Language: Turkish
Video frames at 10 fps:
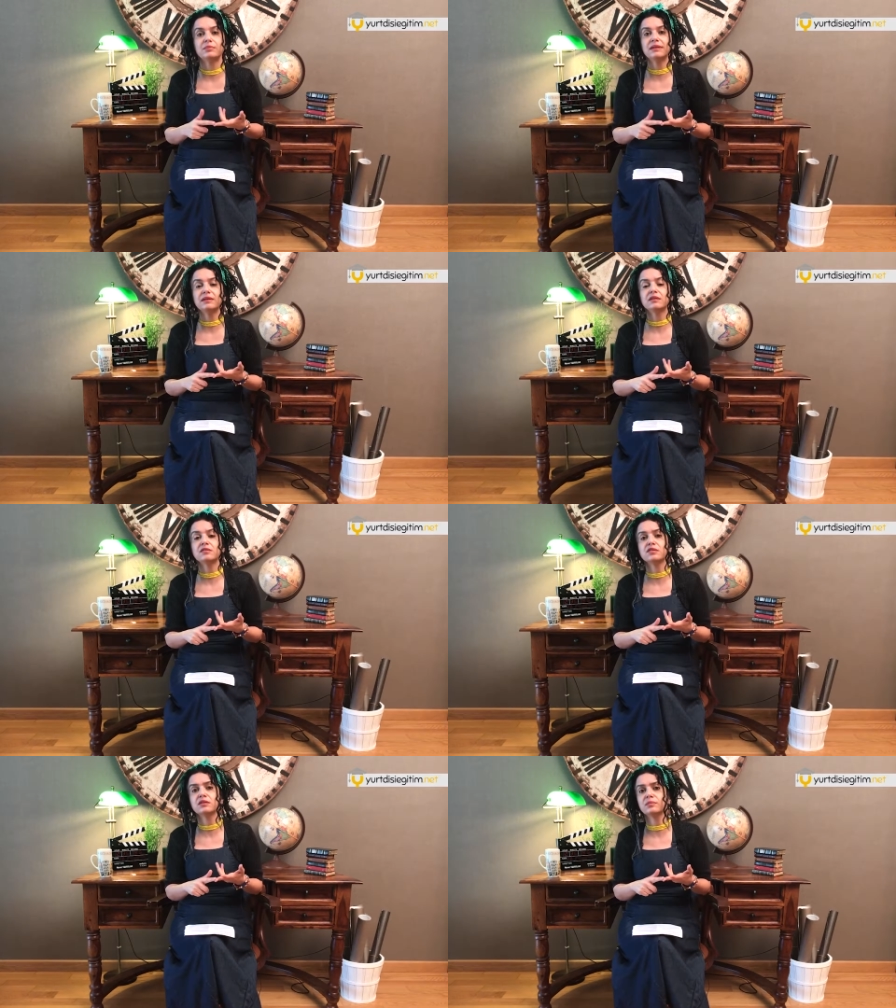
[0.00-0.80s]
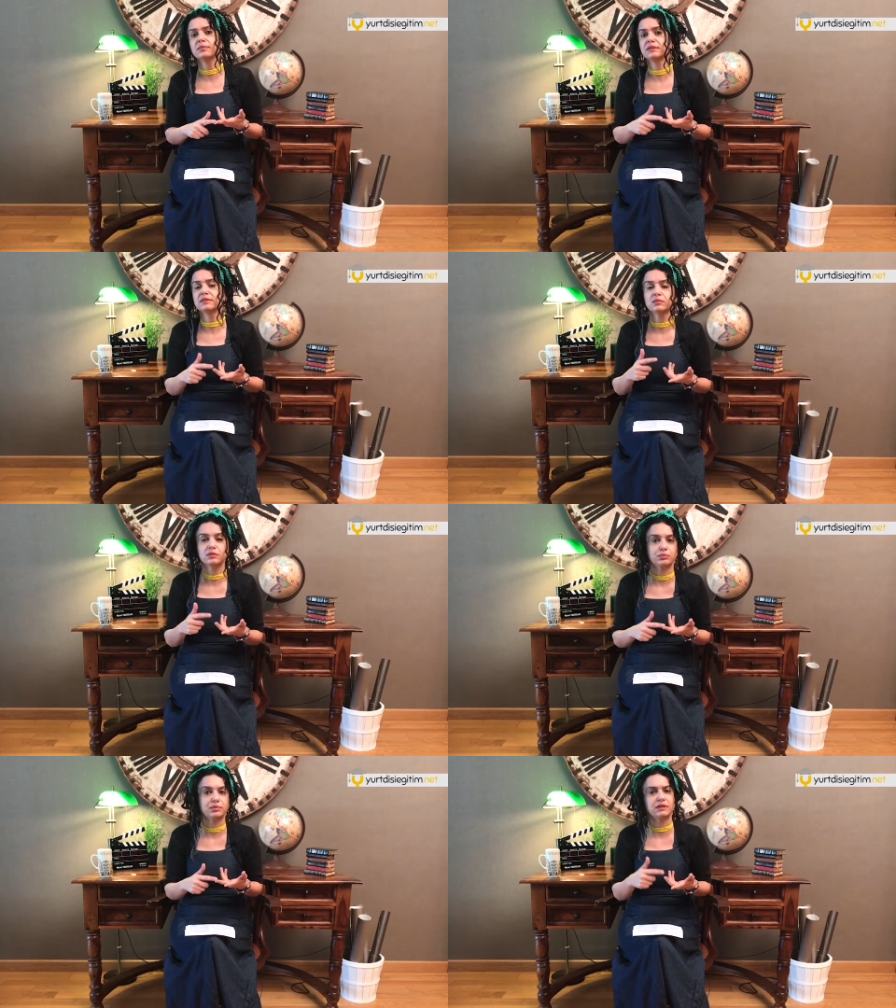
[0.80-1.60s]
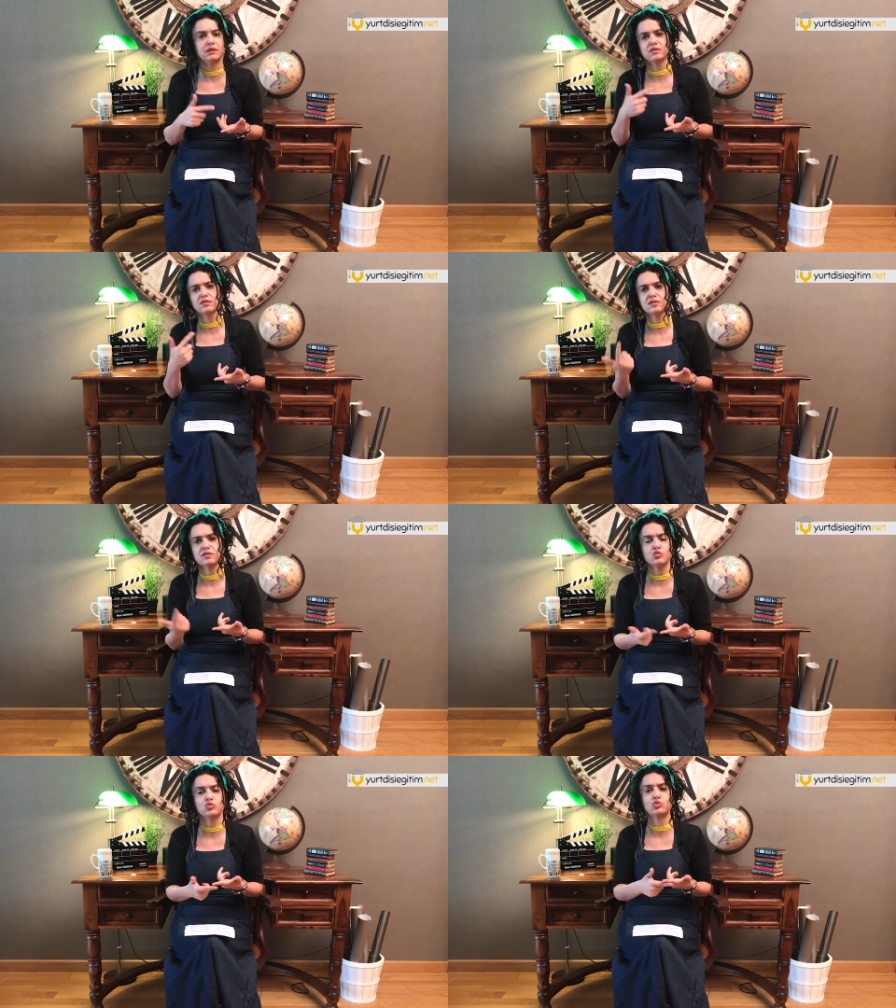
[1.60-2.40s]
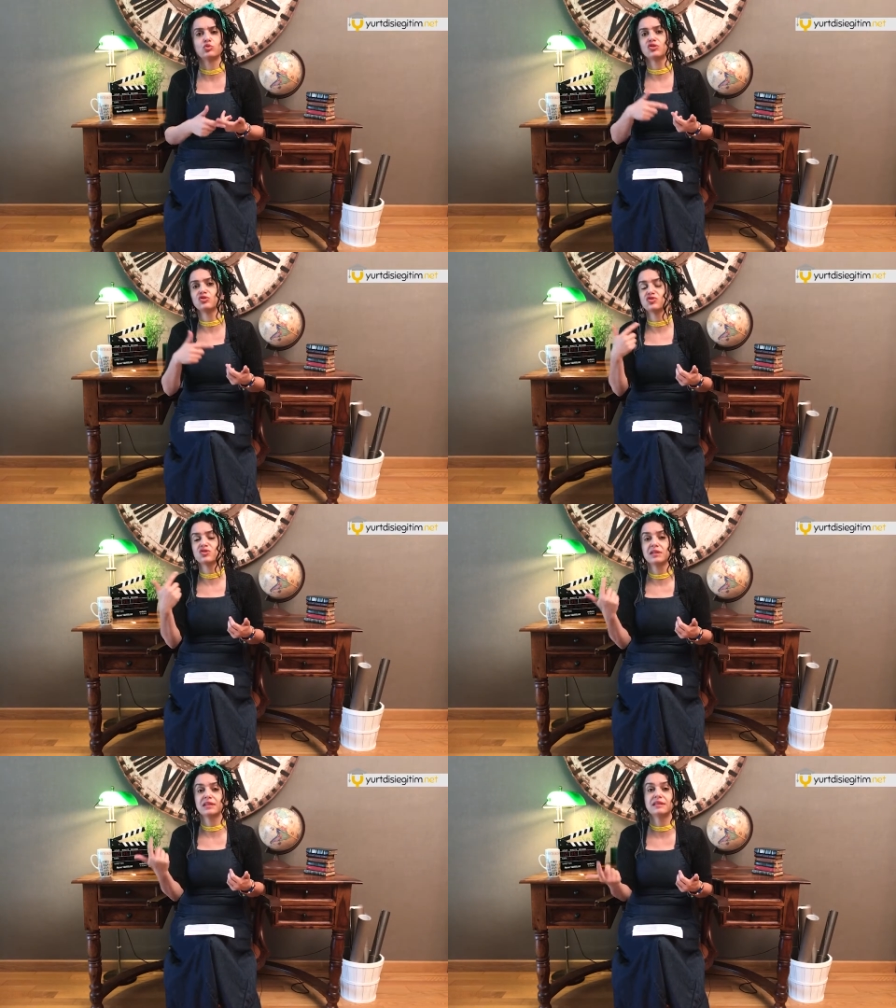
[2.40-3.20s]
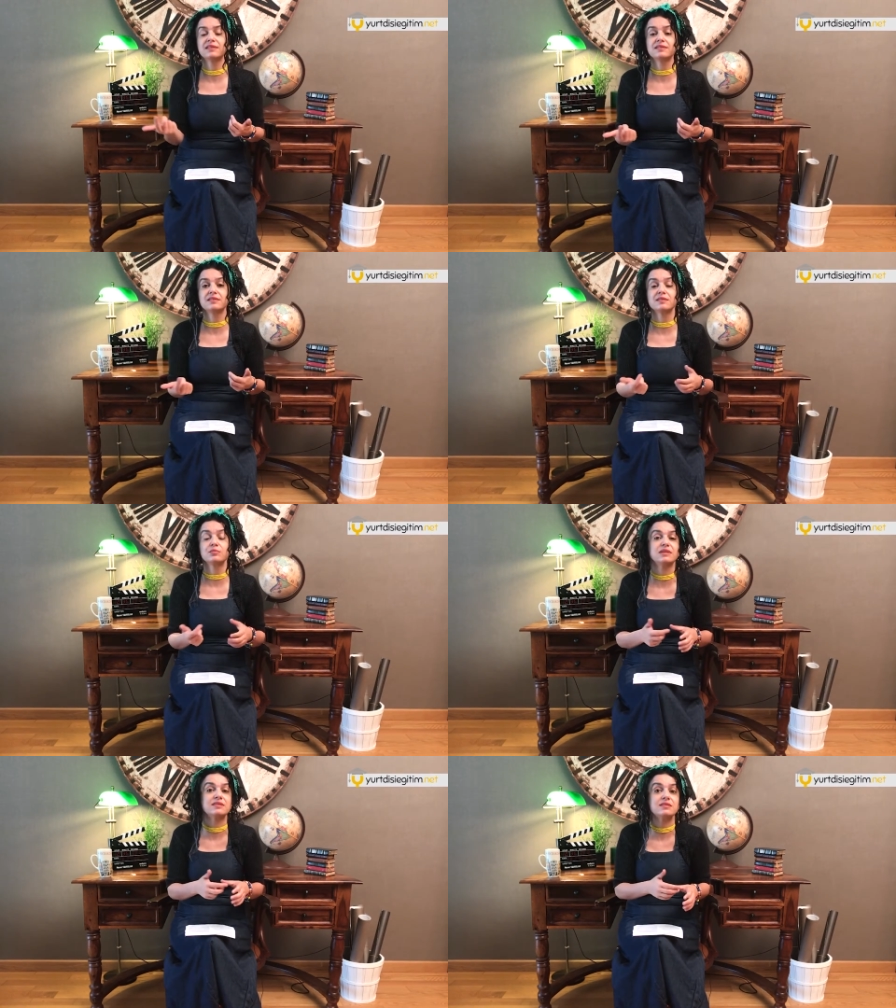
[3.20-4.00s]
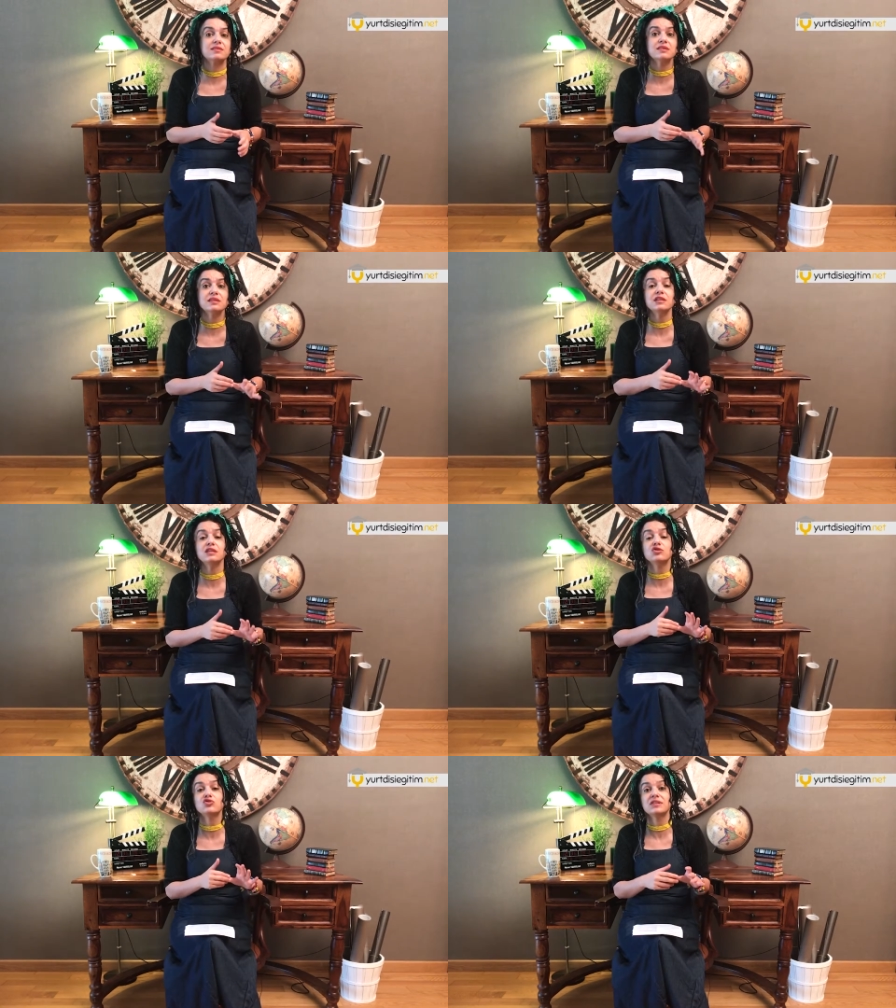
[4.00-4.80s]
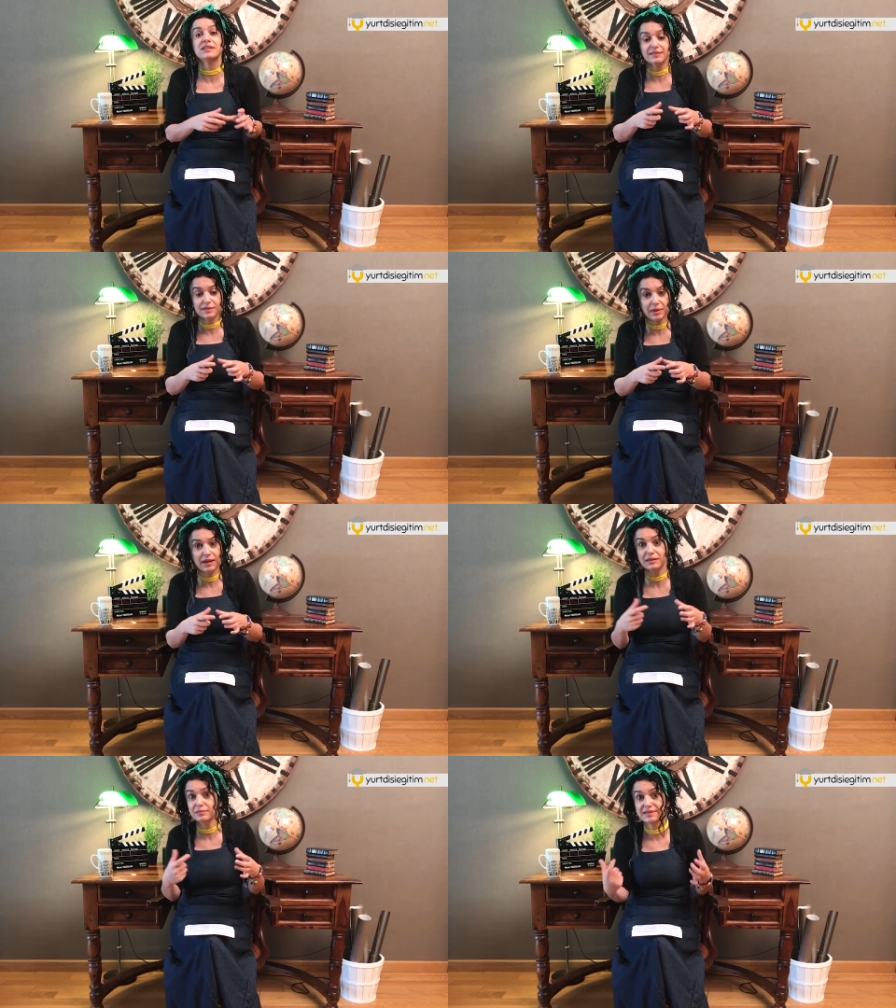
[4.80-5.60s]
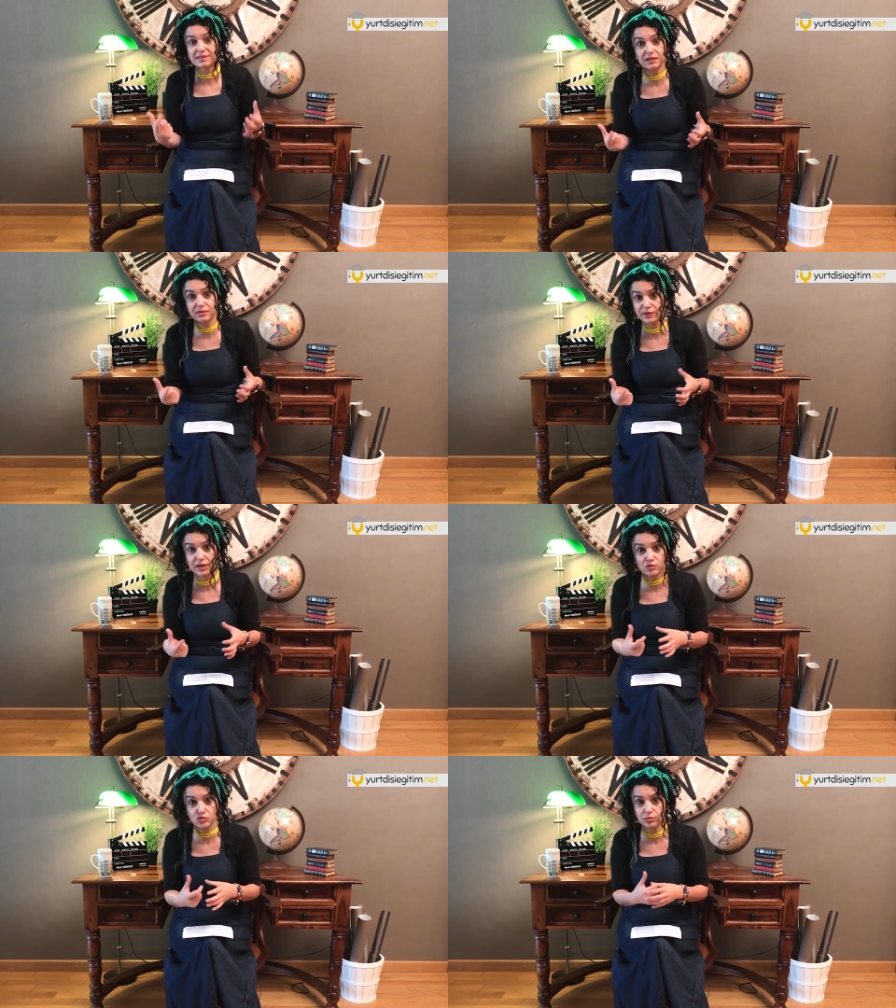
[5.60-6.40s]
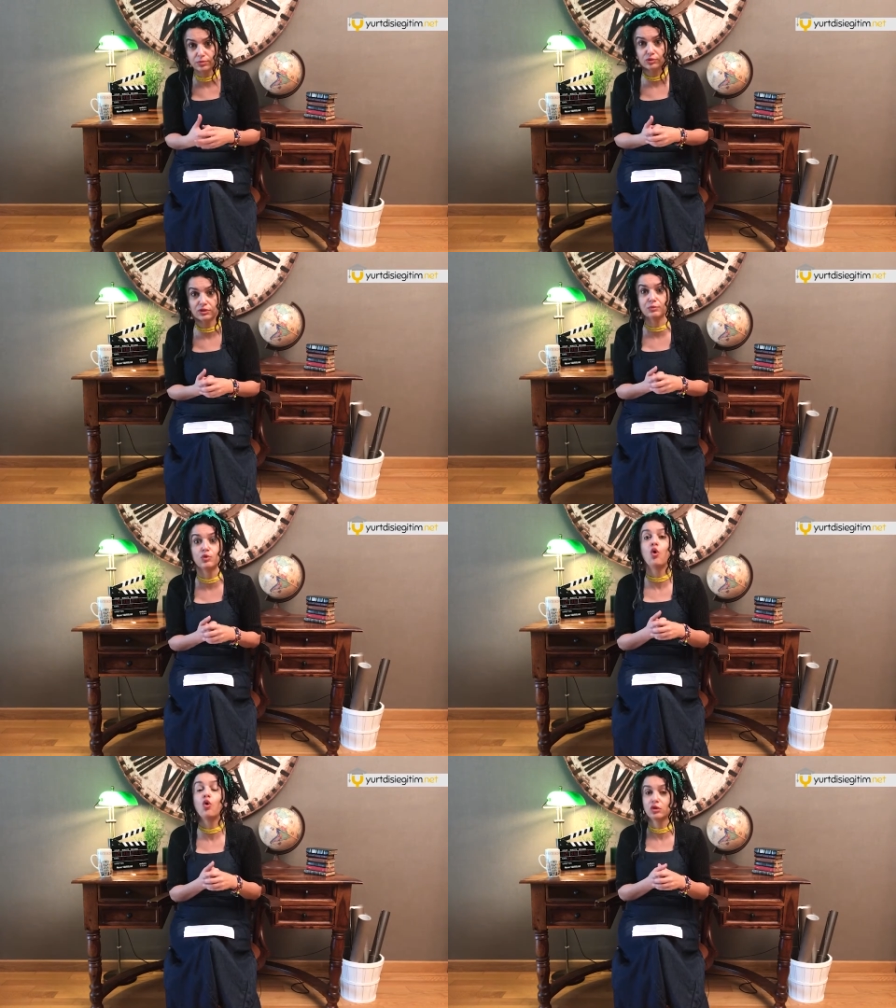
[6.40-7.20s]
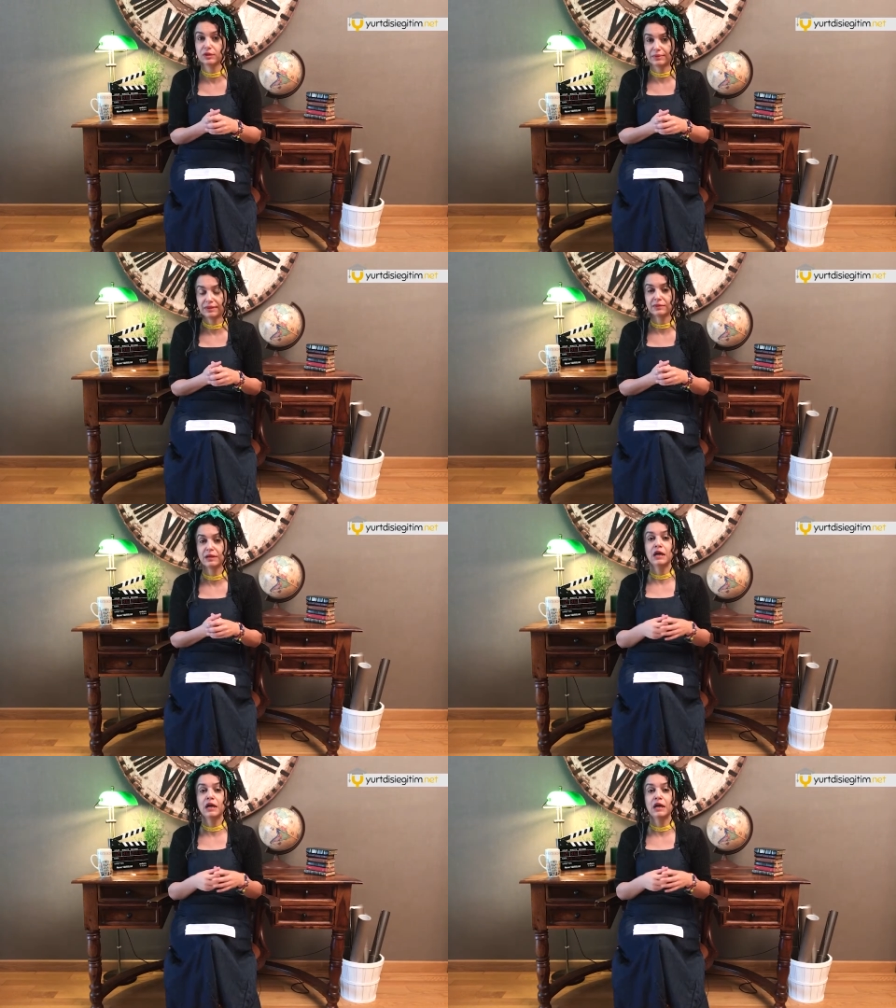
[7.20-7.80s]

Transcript: bir İngilizce alabilir, tıp İngilizcesi, hukuk İngilizcesi, business İngilizce ya da belki bir sertifikasyon programı olabilir.